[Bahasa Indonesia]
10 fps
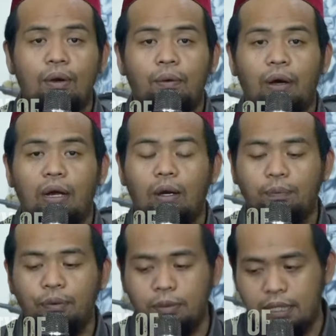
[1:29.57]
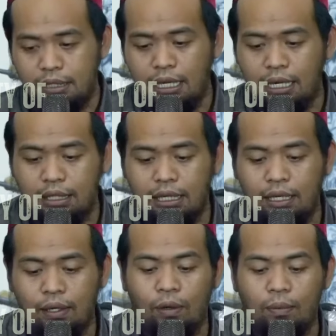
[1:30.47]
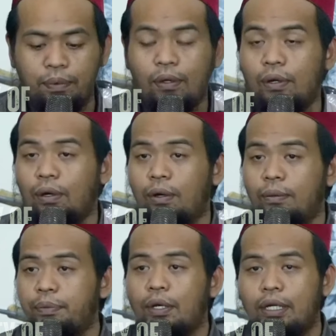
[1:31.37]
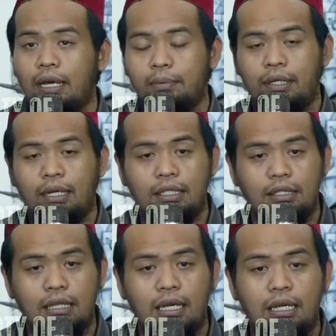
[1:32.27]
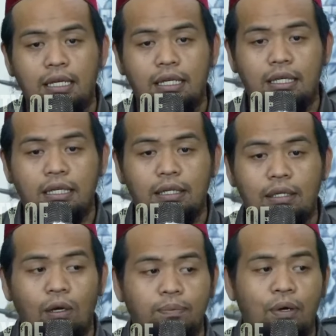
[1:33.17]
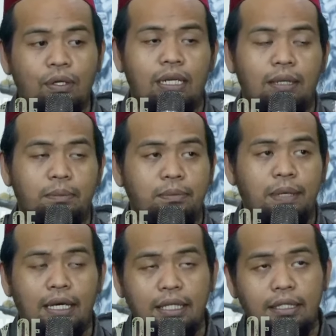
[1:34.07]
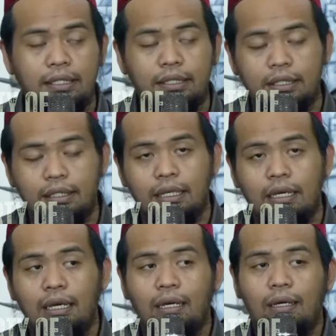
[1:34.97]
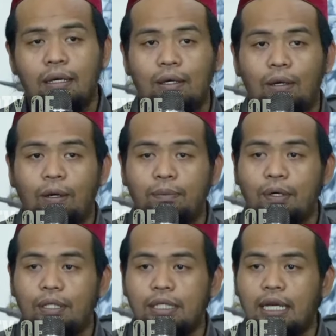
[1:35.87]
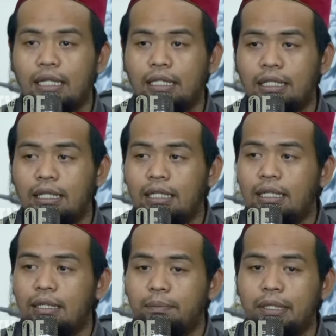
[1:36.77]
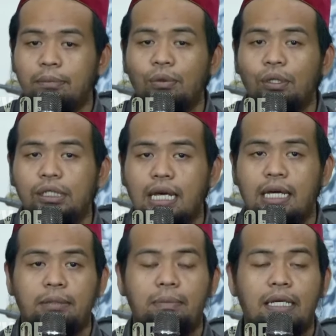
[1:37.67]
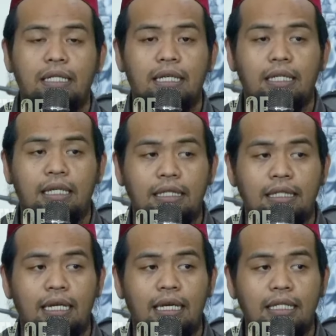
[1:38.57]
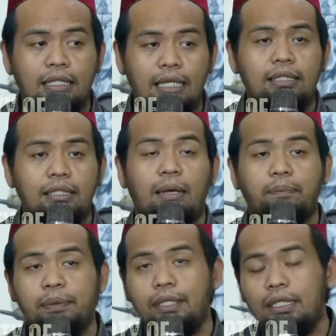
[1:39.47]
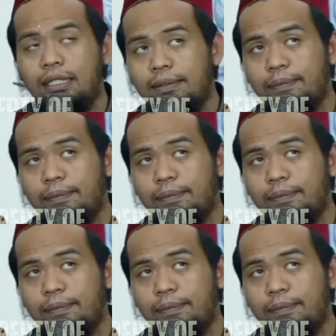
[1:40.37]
Walaupun masih ada kelompok-kelompok yang merasa kelompoknya lebih baik, kelompoknya ini lebih mulia dibandingkan dengan yang lainnya, tapi